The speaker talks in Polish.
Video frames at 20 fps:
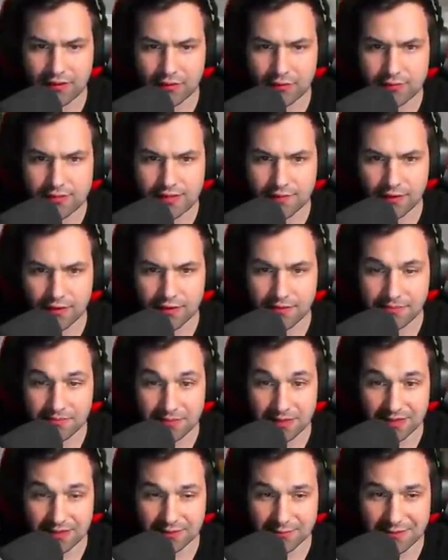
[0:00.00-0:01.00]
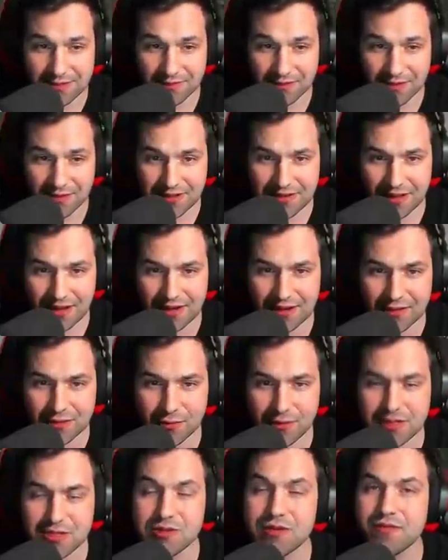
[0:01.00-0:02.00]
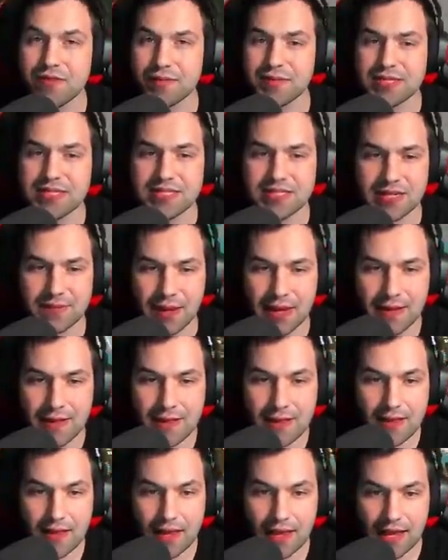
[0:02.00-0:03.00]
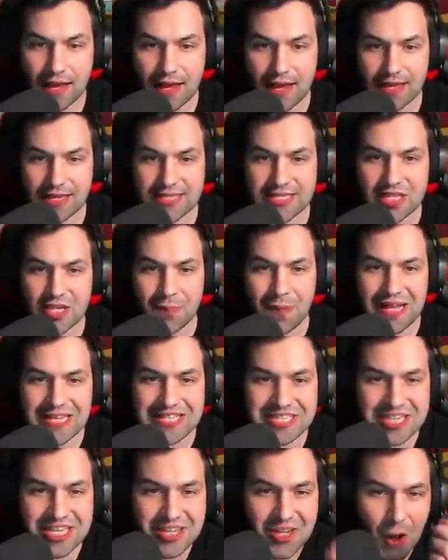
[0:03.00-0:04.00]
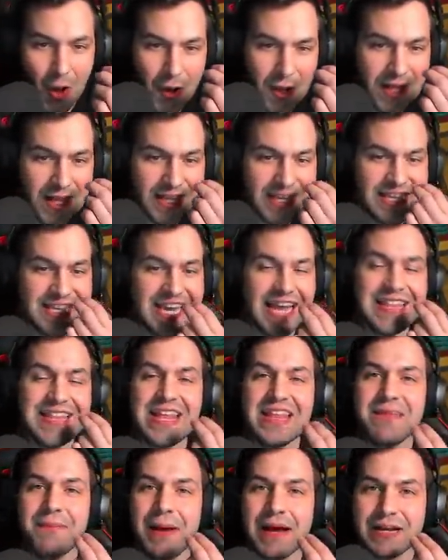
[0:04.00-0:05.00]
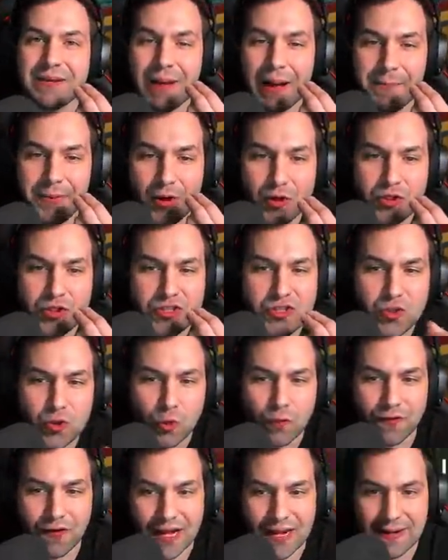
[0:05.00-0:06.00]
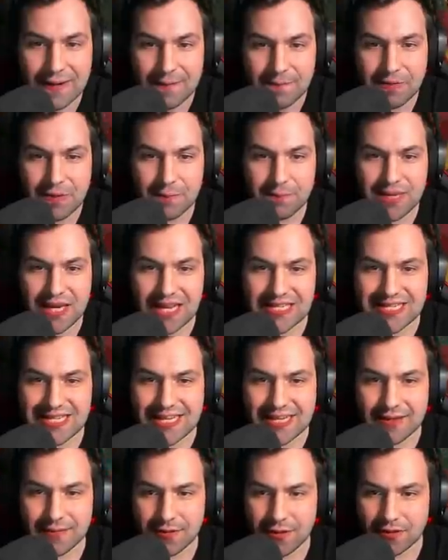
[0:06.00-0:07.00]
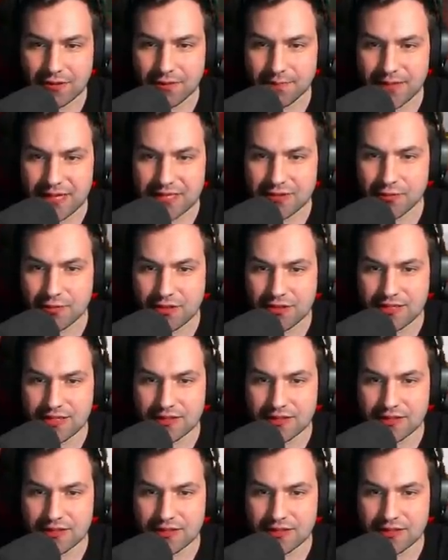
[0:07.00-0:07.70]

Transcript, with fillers: ustawiony, yy, ustawiony, ale tłumaczyłem wam na streamie. E, E, zobaczcie to! Jeden magma blok stówę. Piasek, no to piasku nic nie